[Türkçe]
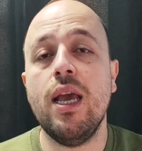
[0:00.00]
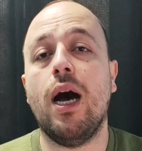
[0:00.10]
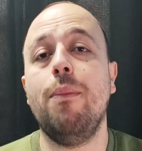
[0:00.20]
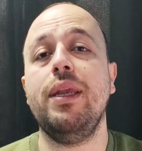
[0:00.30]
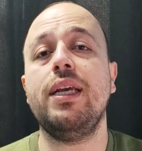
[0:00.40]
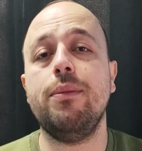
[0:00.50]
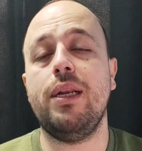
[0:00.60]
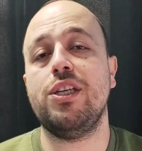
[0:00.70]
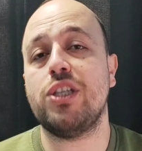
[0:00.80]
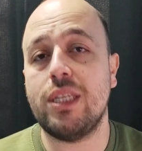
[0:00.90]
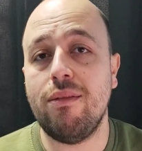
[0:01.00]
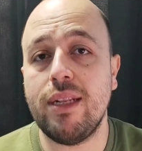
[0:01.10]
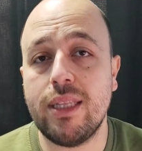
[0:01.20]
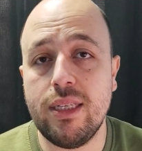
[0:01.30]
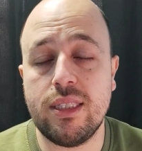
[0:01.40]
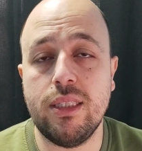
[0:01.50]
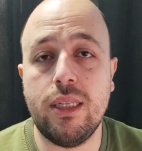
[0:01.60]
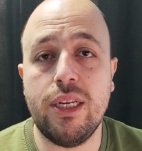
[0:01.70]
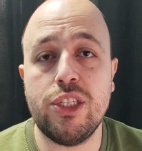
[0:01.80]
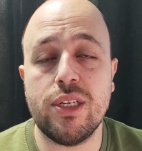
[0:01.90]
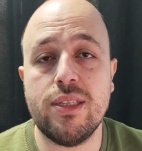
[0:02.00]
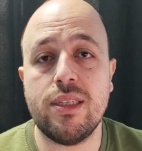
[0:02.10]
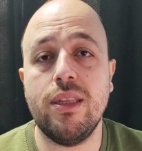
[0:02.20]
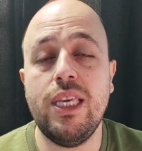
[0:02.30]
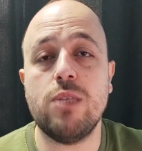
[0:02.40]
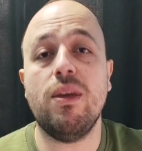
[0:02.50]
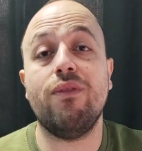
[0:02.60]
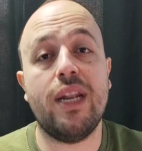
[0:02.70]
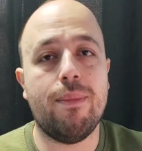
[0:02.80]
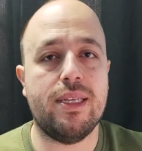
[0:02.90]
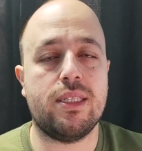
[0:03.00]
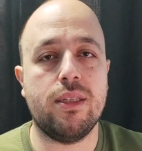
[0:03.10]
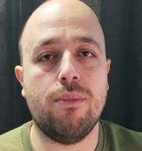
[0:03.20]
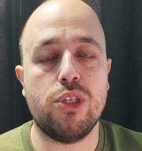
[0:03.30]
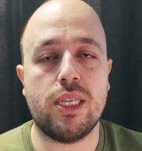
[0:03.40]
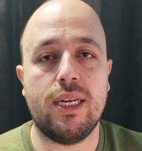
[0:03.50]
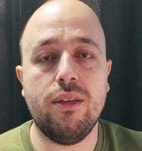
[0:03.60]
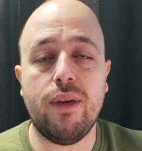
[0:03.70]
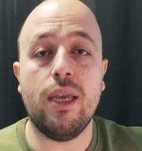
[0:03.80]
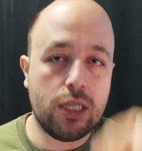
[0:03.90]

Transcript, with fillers: Amerika Birleşik Devletleri sınırları içerisinde hizmet veremezsin demişlerdi ve